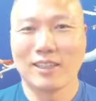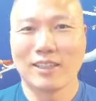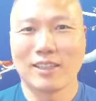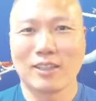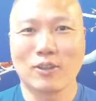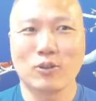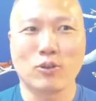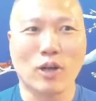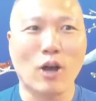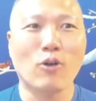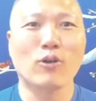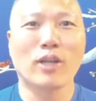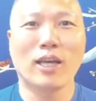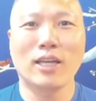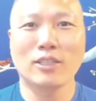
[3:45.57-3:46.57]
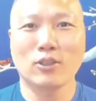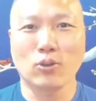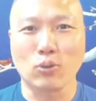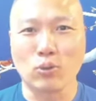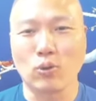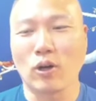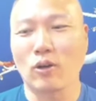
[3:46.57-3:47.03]
그것도 가고 나야지 또
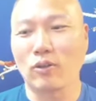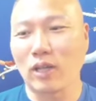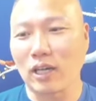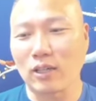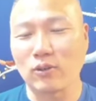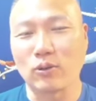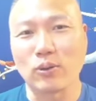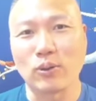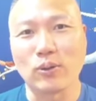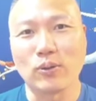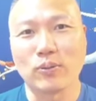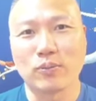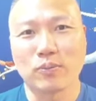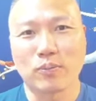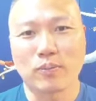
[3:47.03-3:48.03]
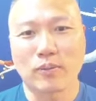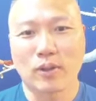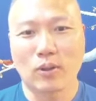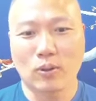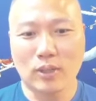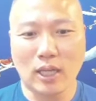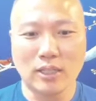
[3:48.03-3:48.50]
운동하러 나가고
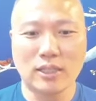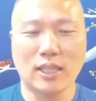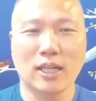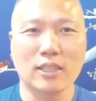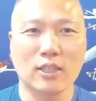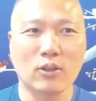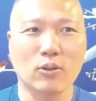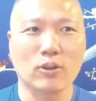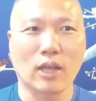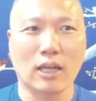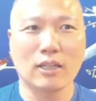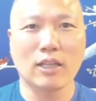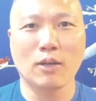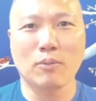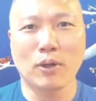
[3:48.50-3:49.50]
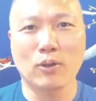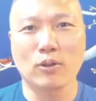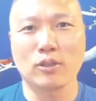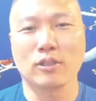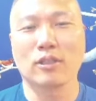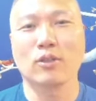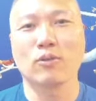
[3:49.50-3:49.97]
또 산책할 때도 다른 게 봐도
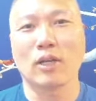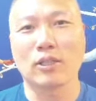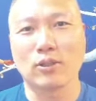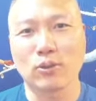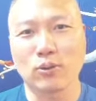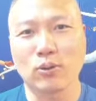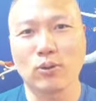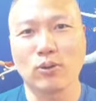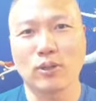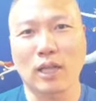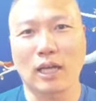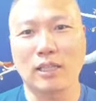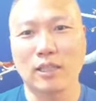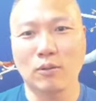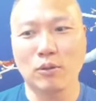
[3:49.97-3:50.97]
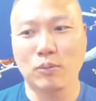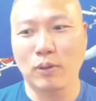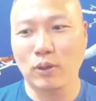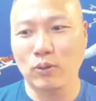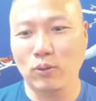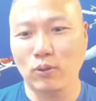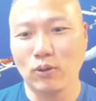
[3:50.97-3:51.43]
신경도 안 쓰고 다른 사람들
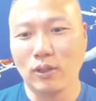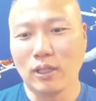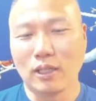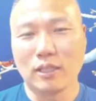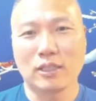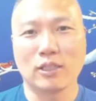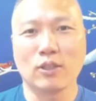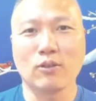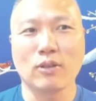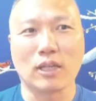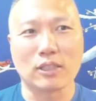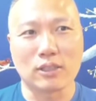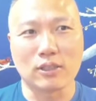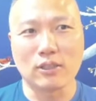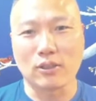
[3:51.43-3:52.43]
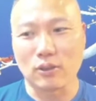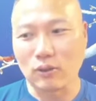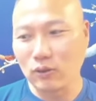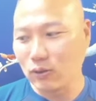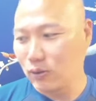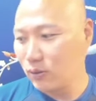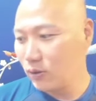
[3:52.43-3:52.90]
봐도 신경도 안 쓰거든요.
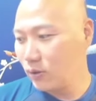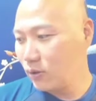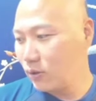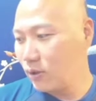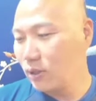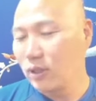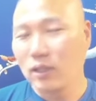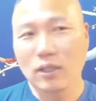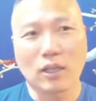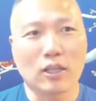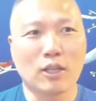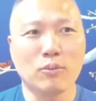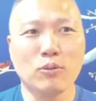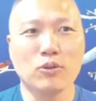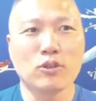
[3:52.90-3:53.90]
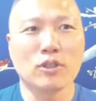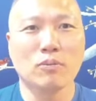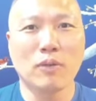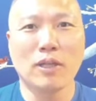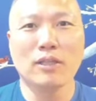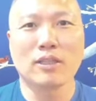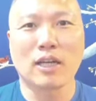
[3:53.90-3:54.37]
그 기본적인
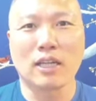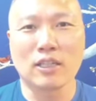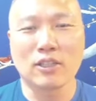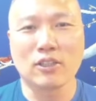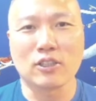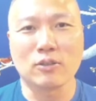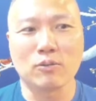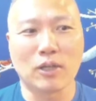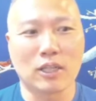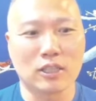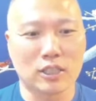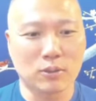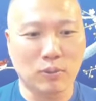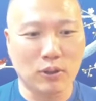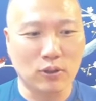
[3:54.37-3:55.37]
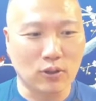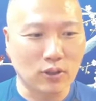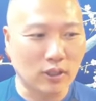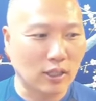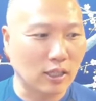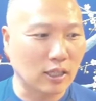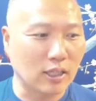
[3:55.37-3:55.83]
매너는 가르쳤지만 집에서
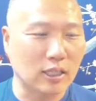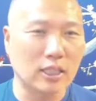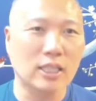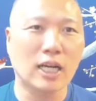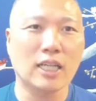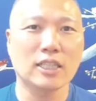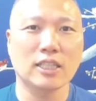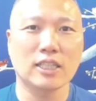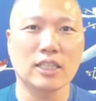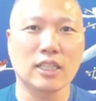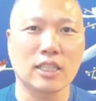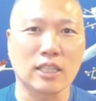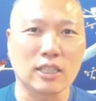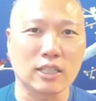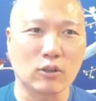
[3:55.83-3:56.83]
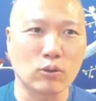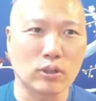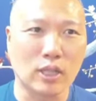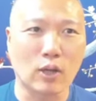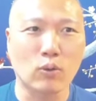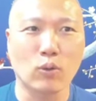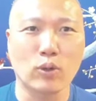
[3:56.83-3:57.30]
이렇게 이갈이 시기가 되니까 우리
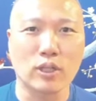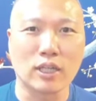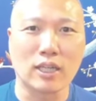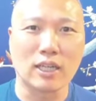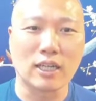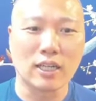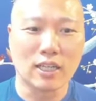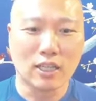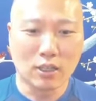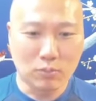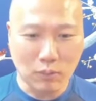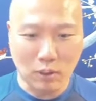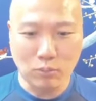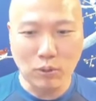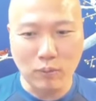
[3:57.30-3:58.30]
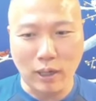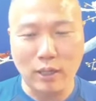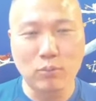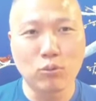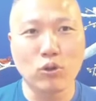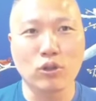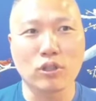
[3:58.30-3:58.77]
땅콩이가 막 뭐 많이
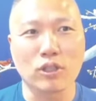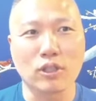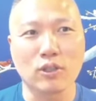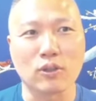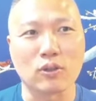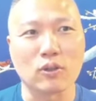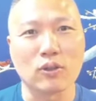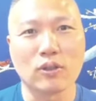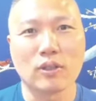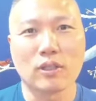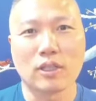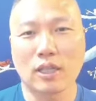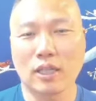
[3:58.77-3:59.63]
물어뜯거든요. 그게